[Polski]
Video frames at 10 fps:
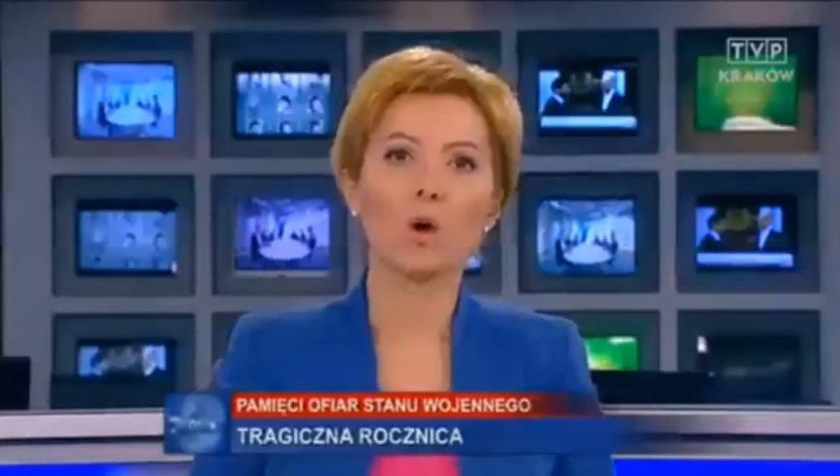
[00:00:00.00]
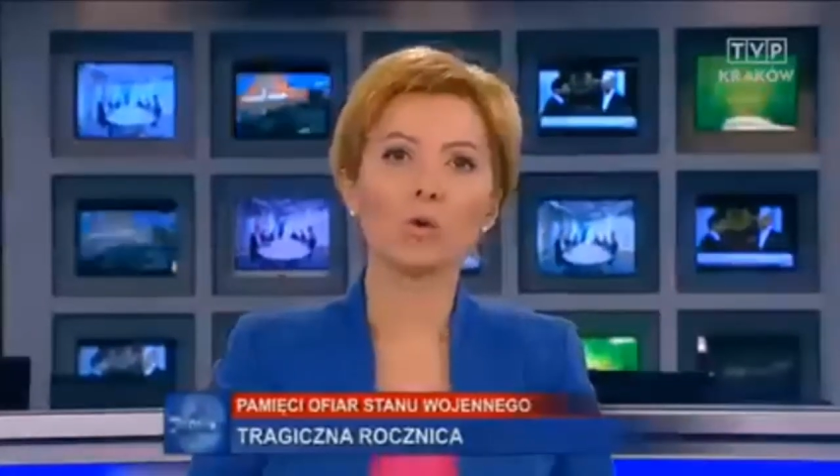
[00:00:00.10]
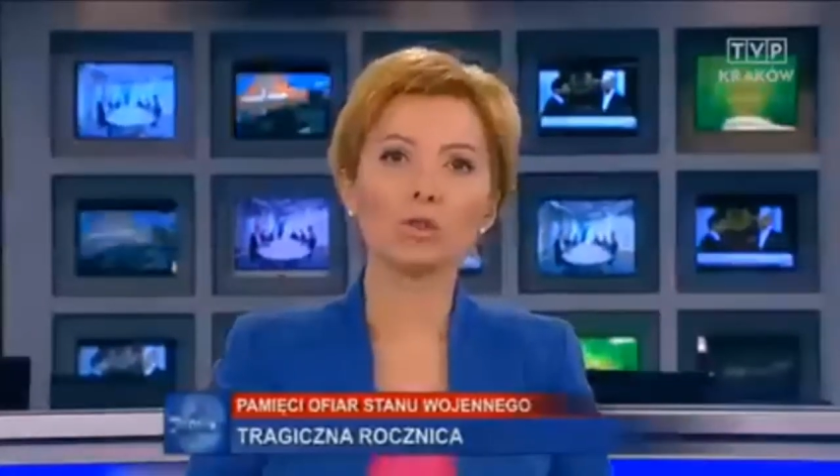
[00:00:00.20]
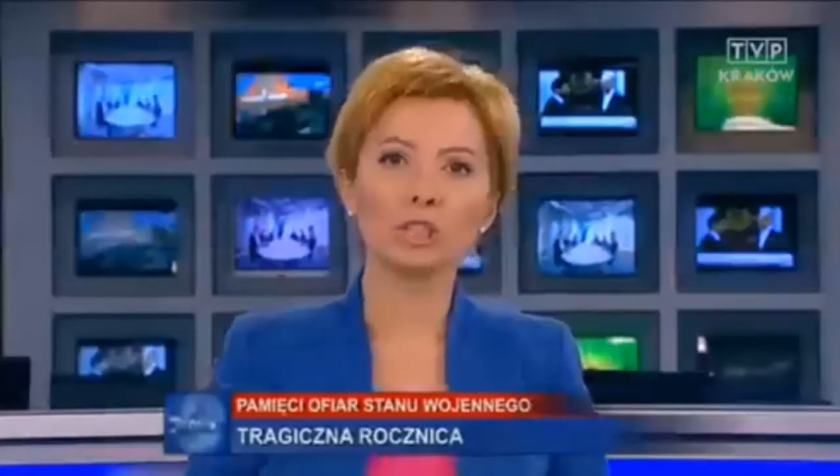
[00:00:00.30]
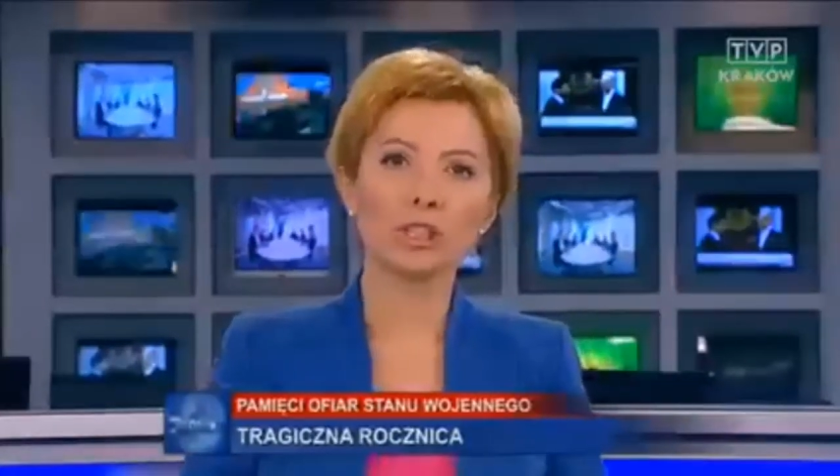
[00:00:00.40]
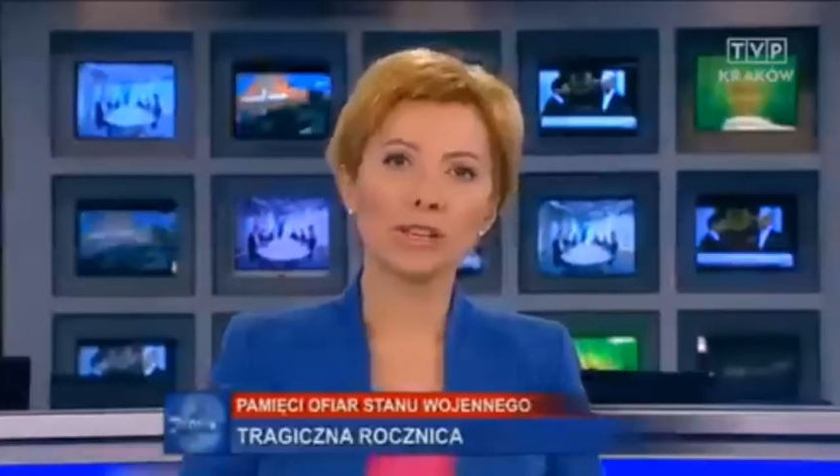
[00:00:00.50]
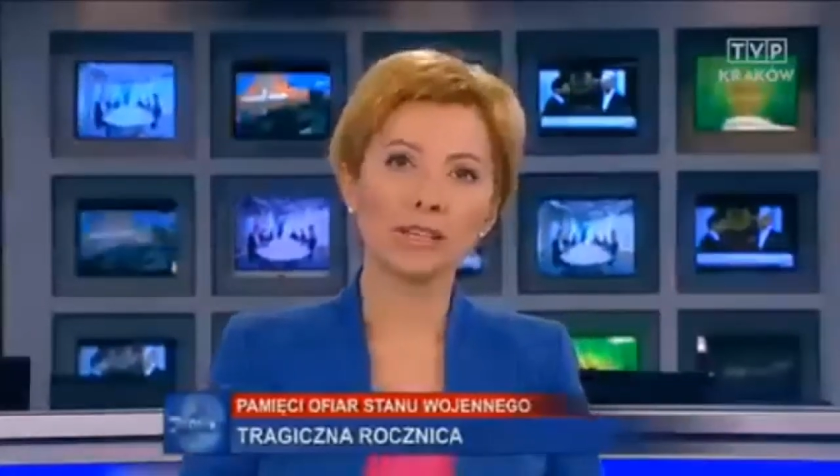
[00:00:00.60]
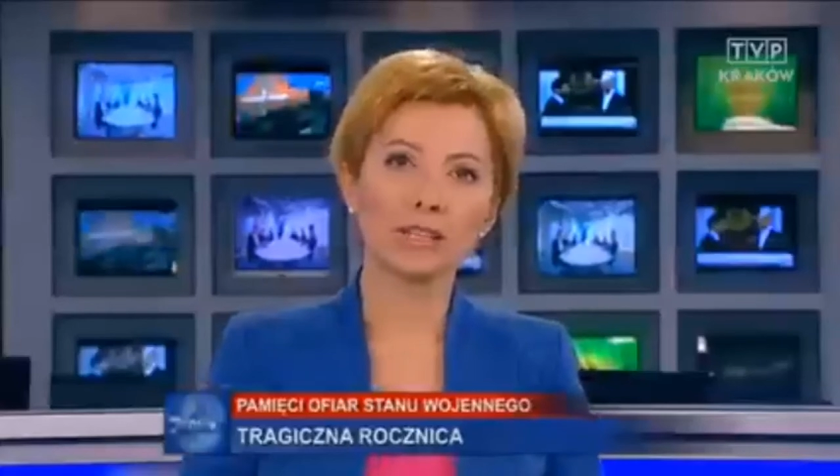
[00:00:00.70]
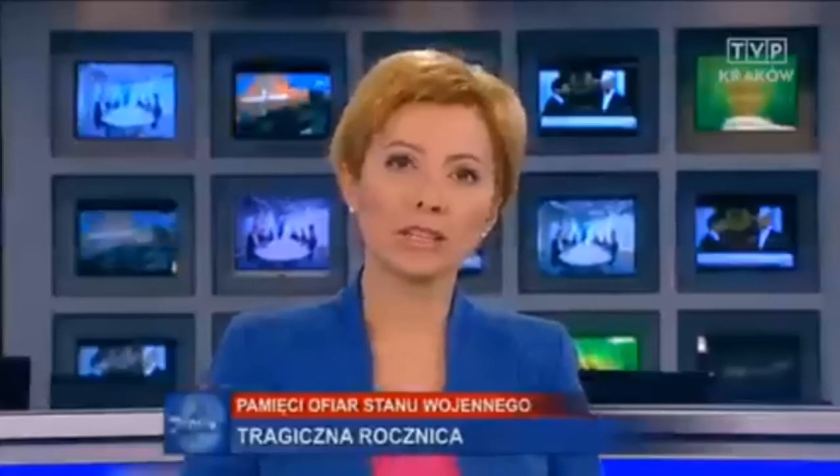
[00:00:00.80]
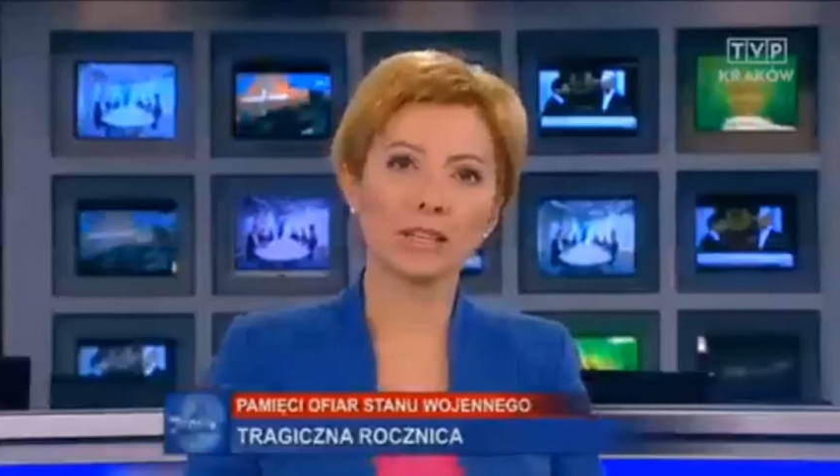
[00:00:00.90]
uliczne
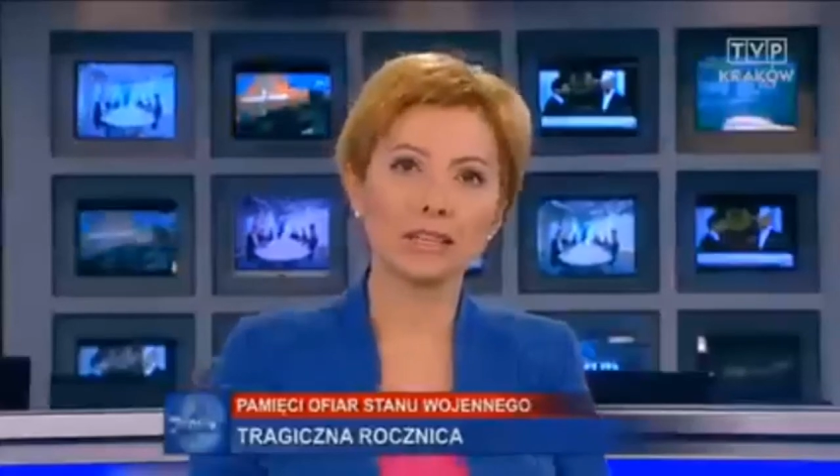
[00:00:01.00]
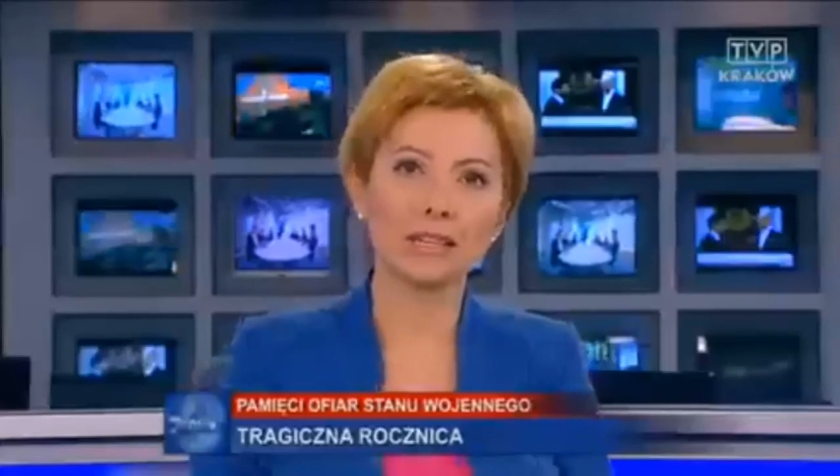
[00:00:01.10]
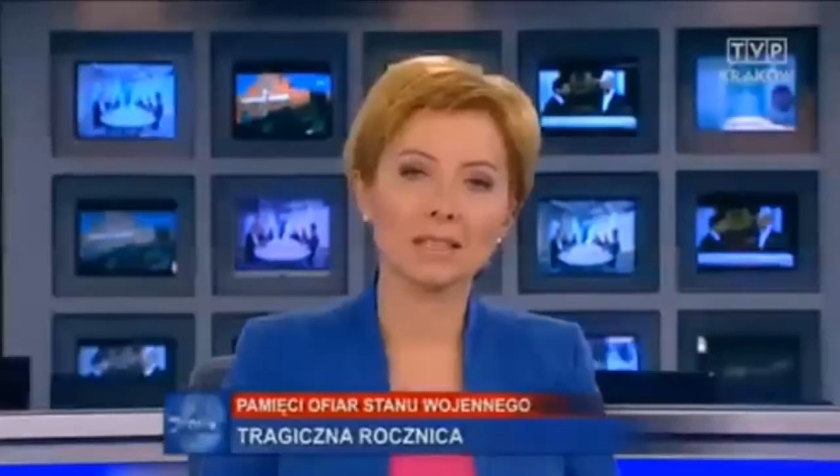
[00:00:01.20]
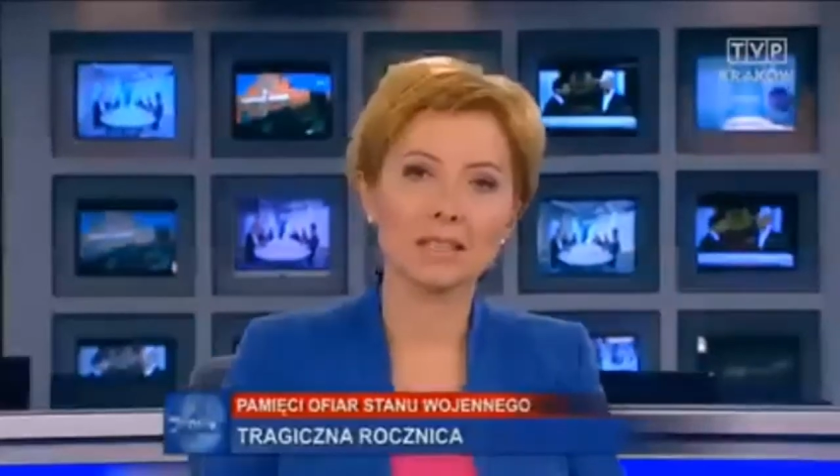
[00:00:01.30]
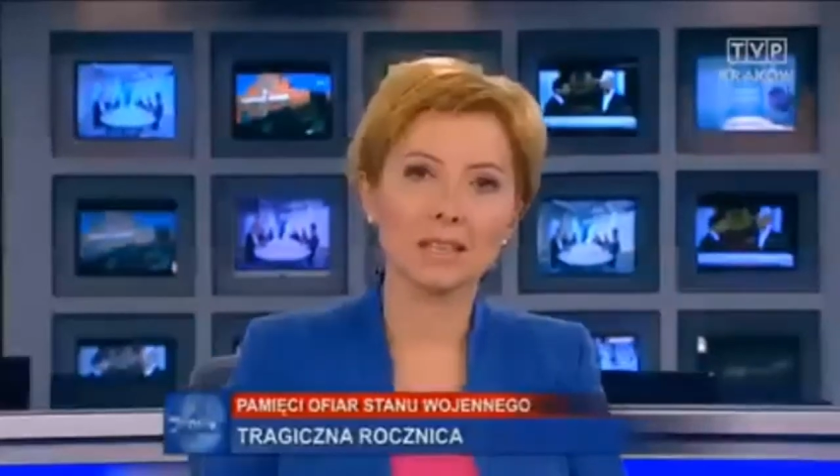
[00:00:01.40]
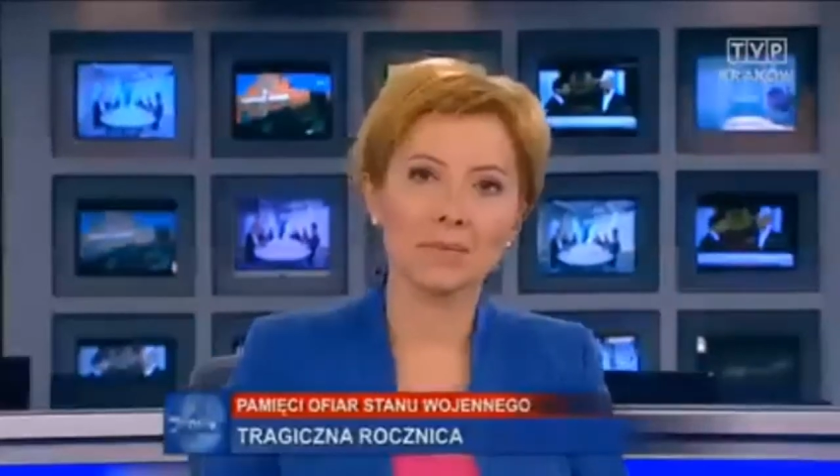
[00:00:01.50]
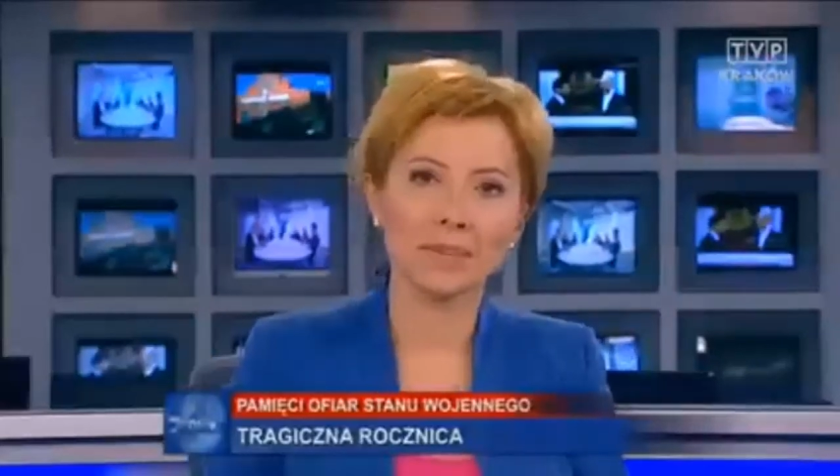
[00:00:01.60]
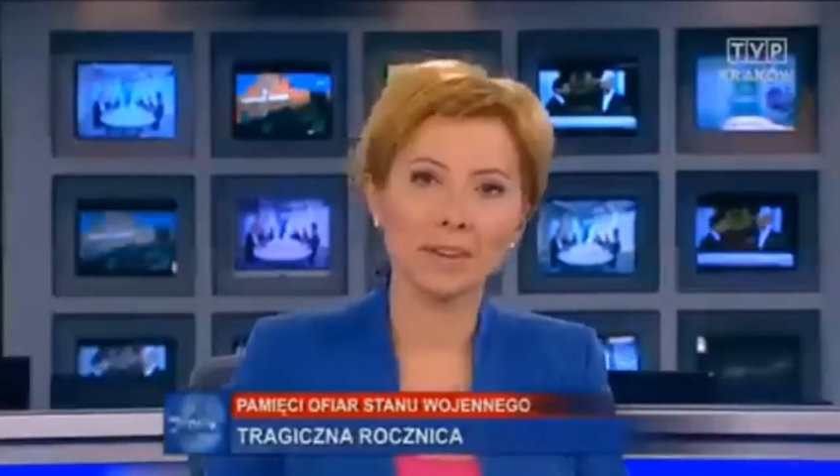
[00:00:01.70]
inscenizacje.